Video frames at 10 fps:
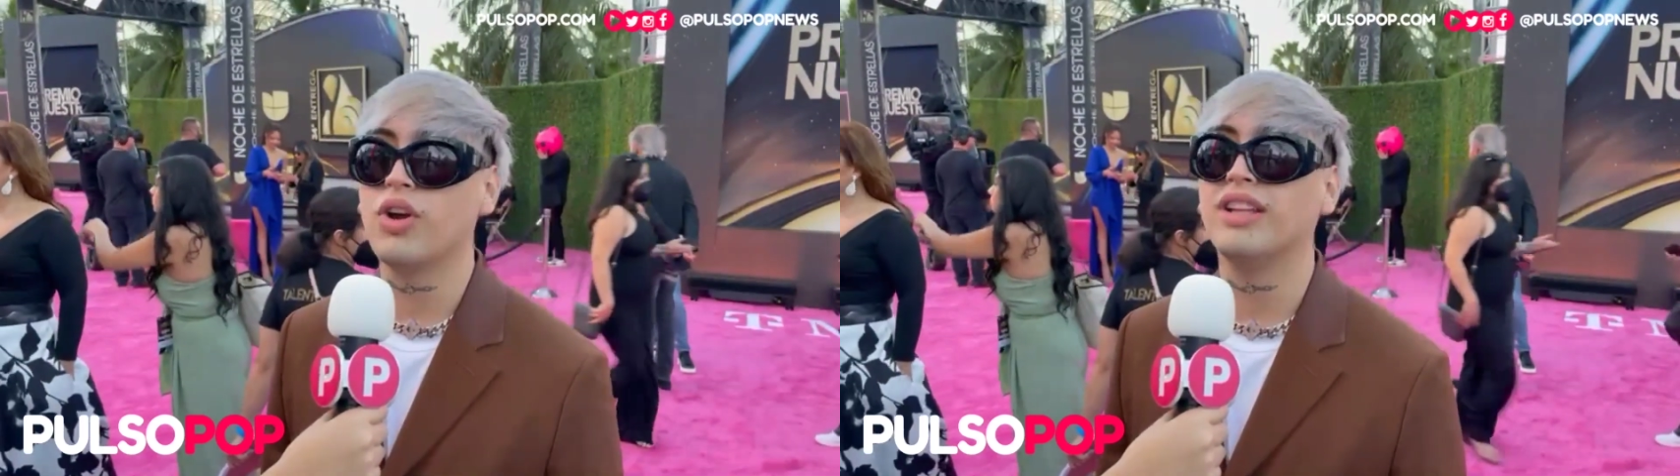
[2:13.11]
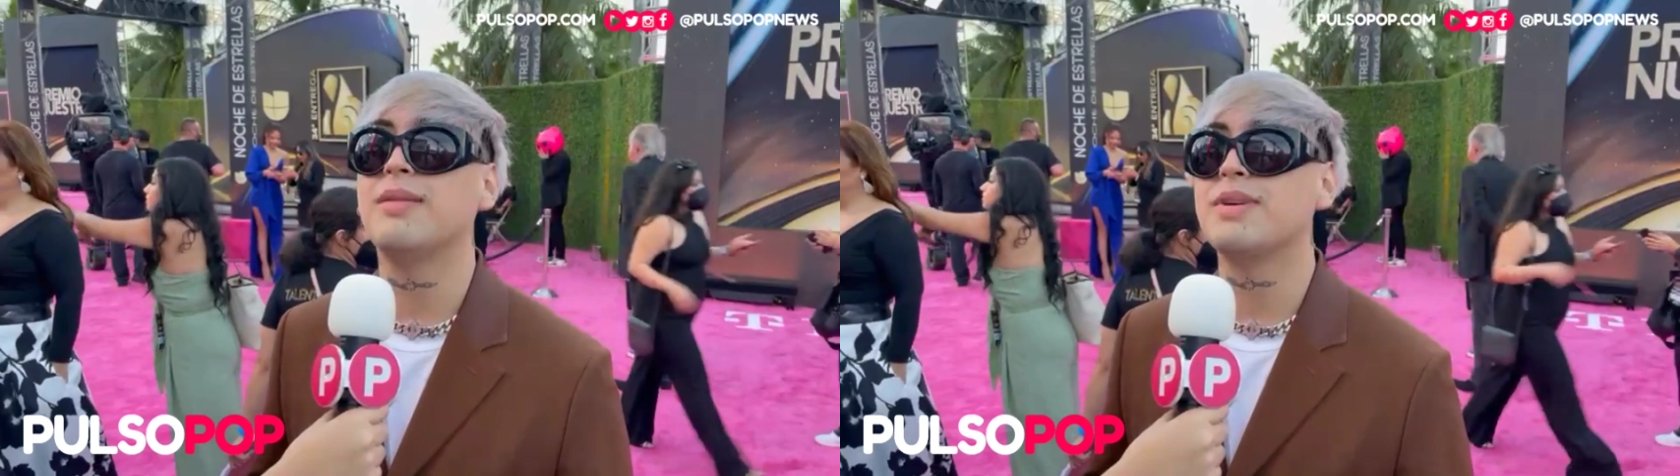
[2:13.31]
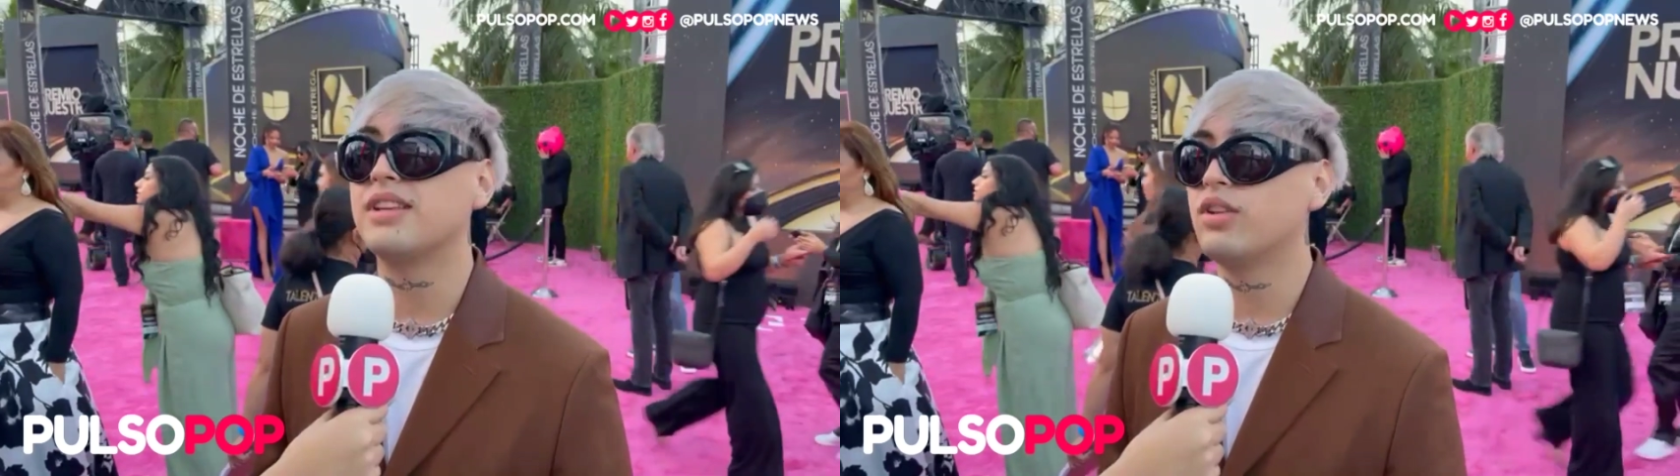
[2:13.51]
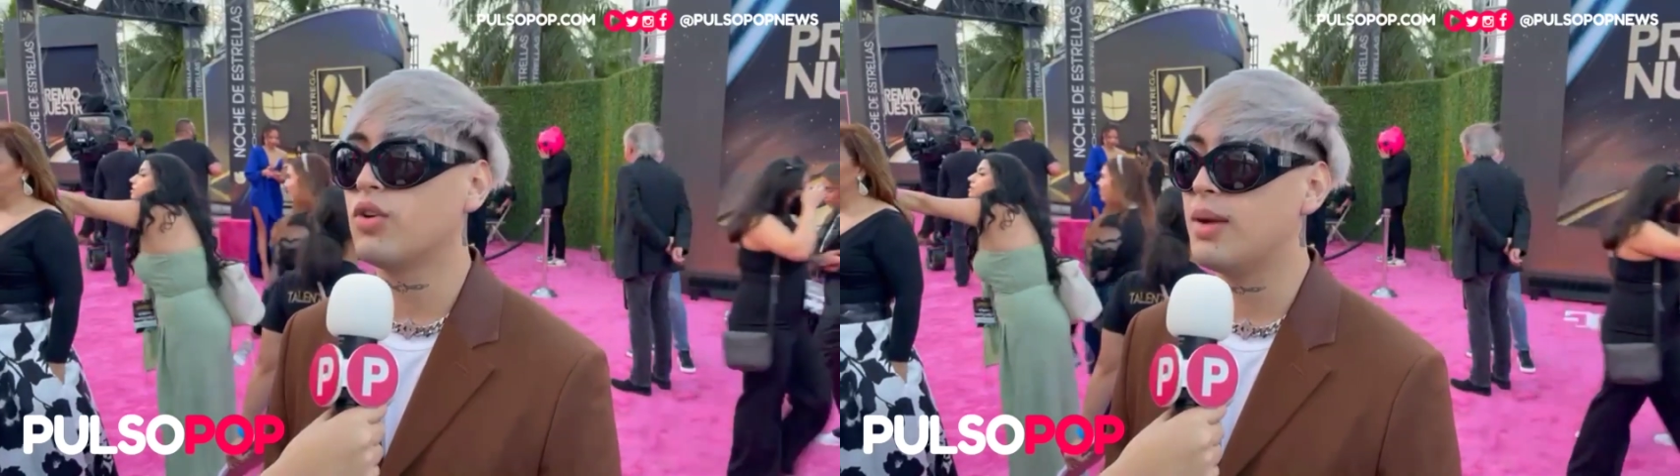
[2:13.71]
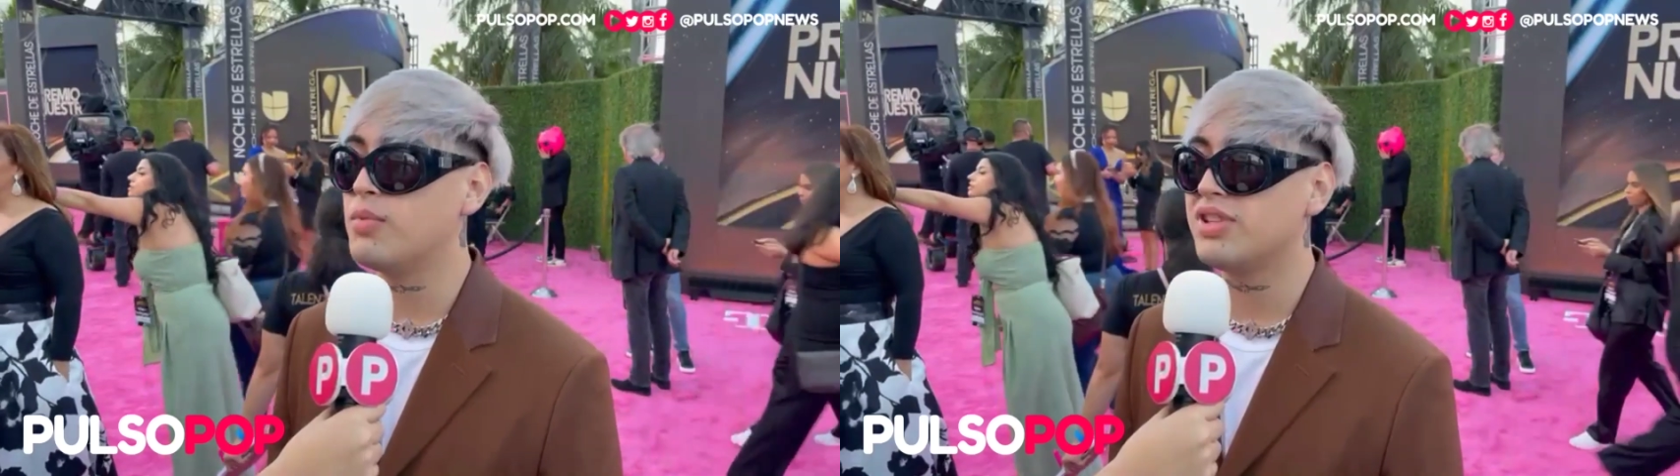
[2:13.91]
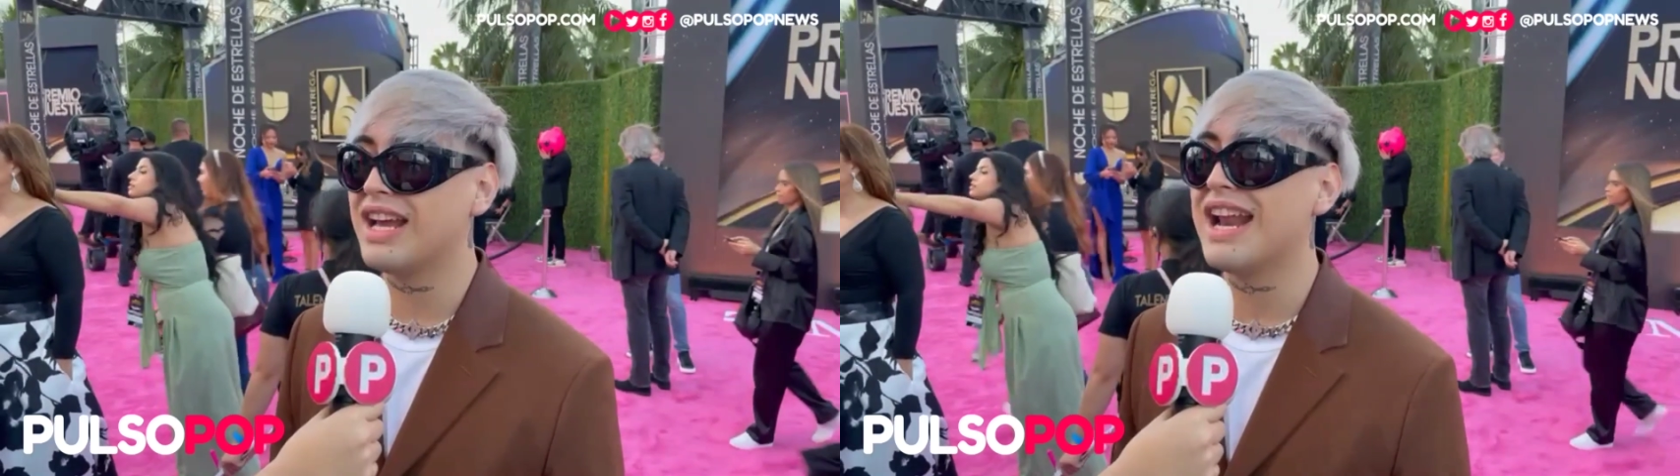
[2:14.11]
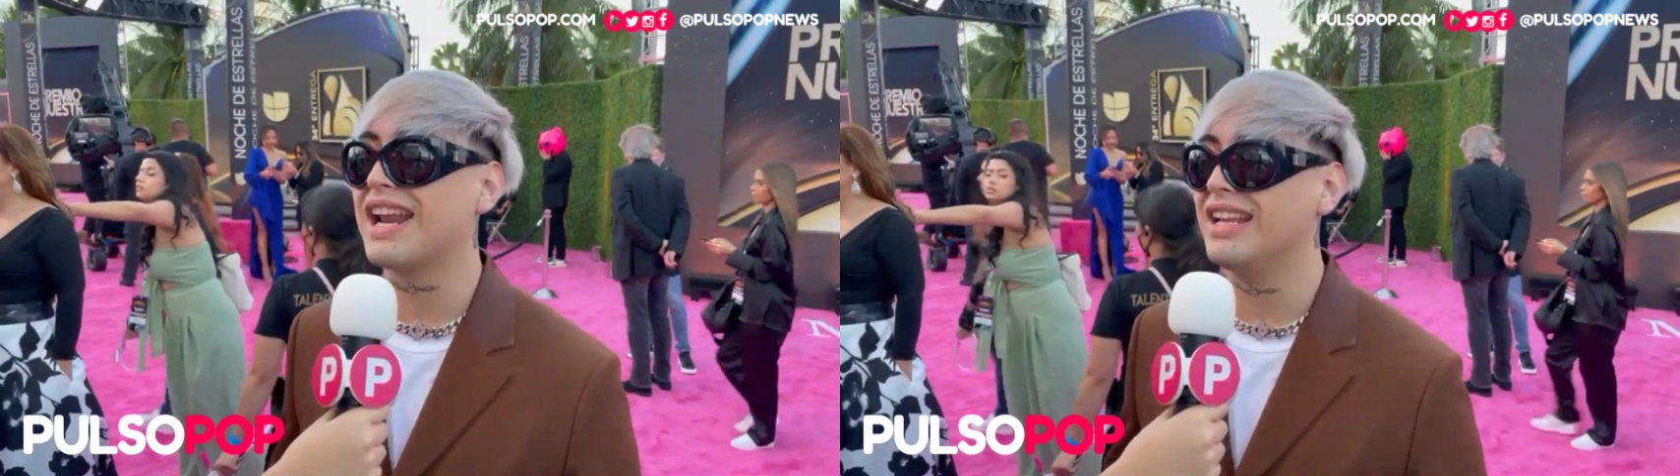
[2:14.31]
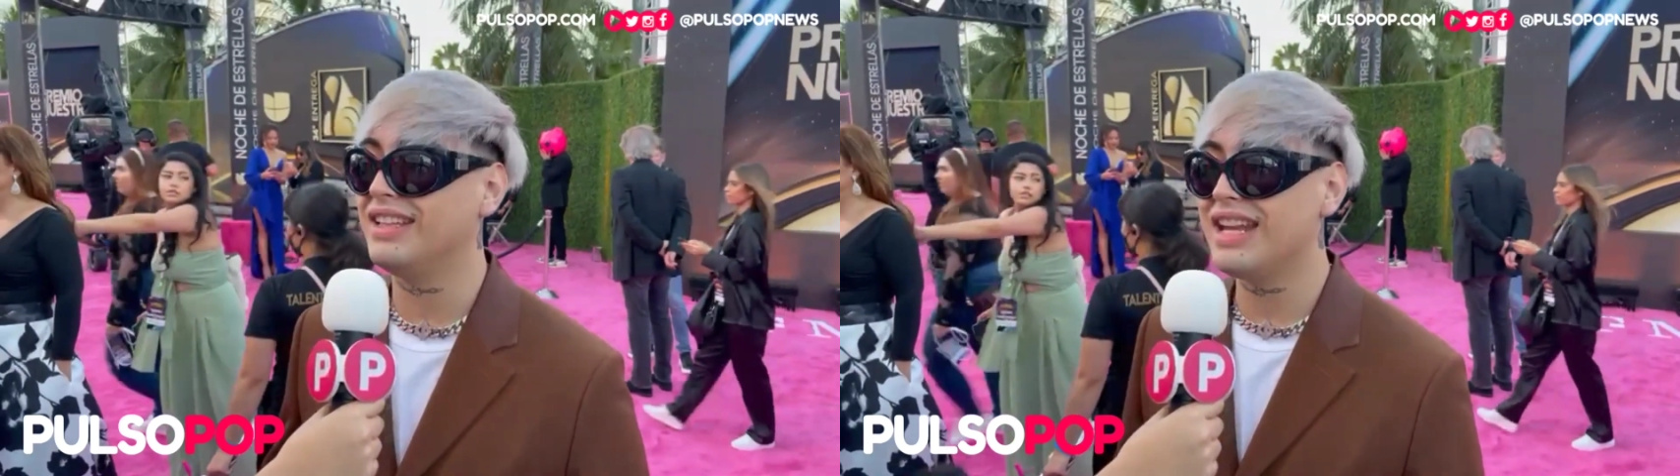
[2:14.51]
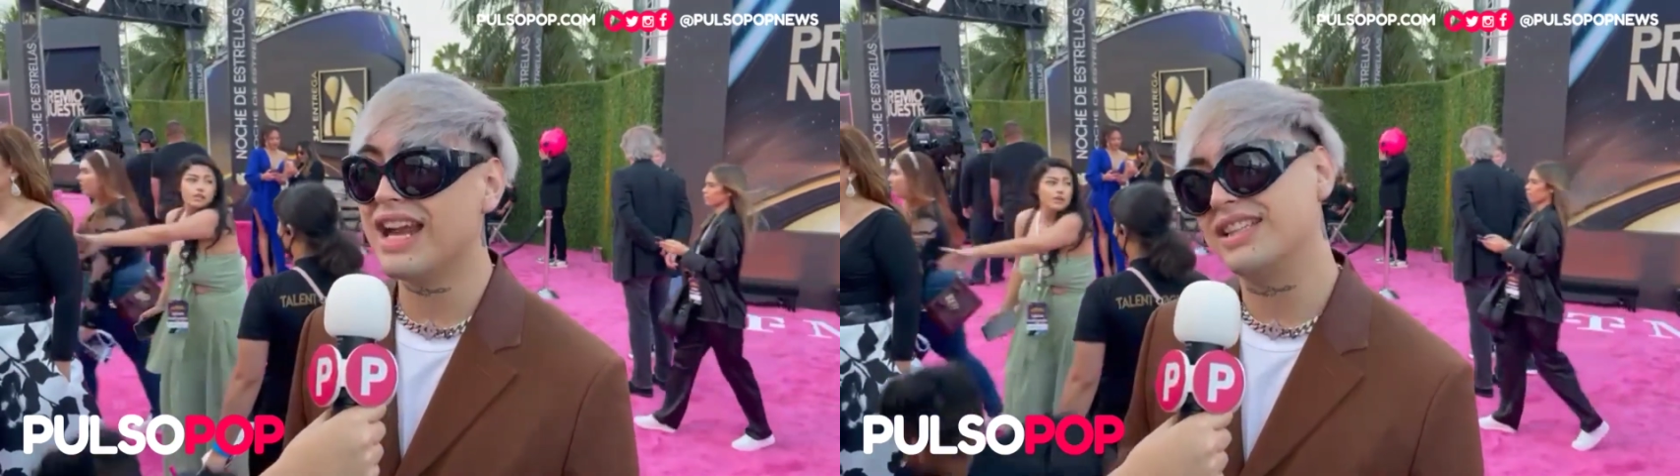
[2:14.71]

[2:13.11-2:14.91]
que está pasando con la música en Argentina,